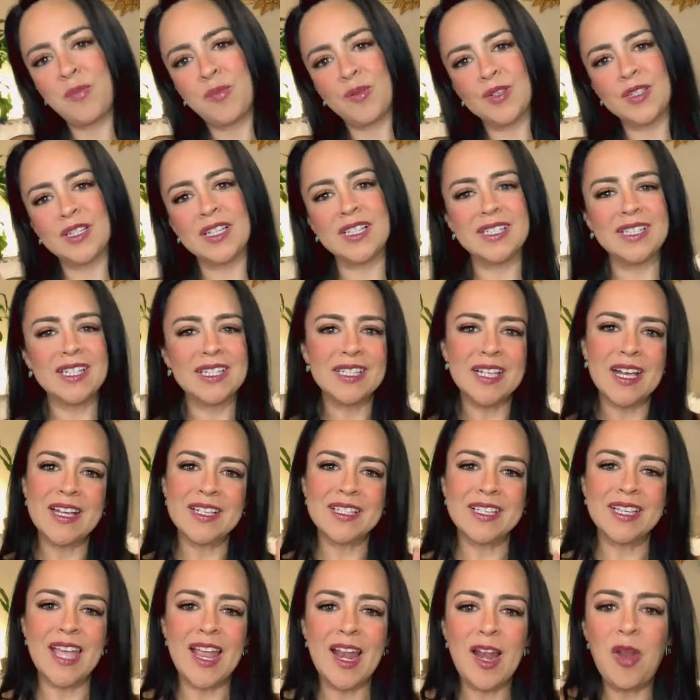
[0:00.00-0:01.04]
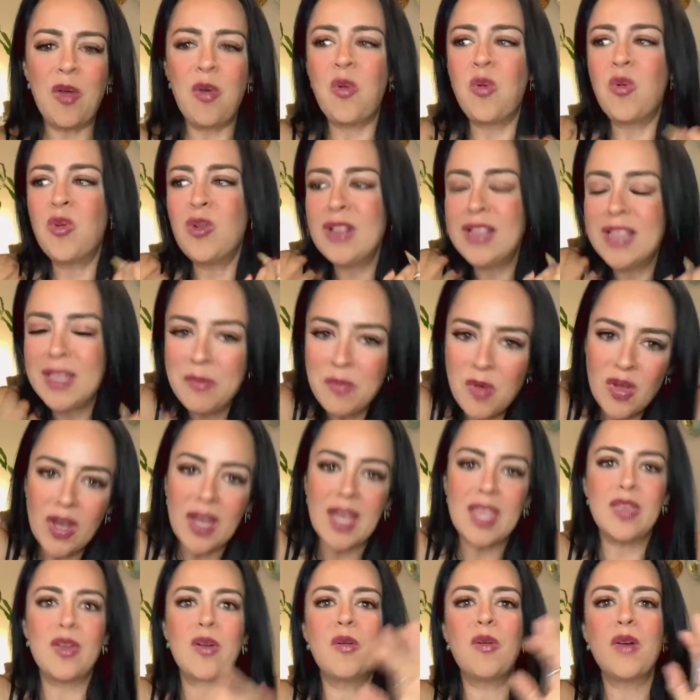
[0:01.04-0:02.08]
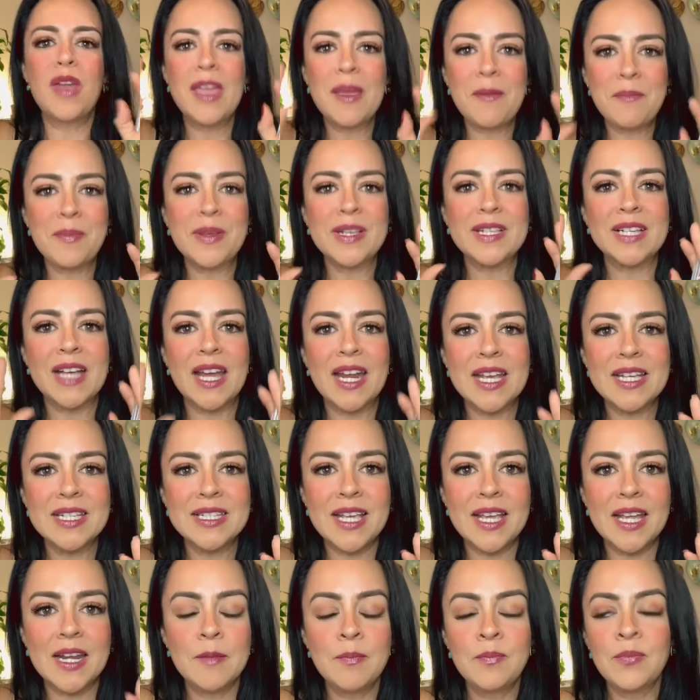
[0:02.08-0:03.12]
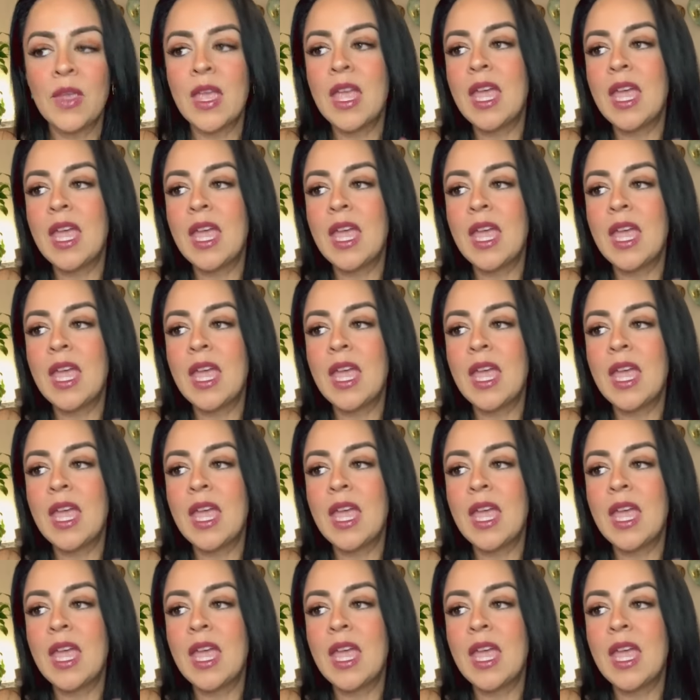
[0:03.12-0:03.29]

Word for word: pues es que sabes que lo último que yo voy a empezar a hacer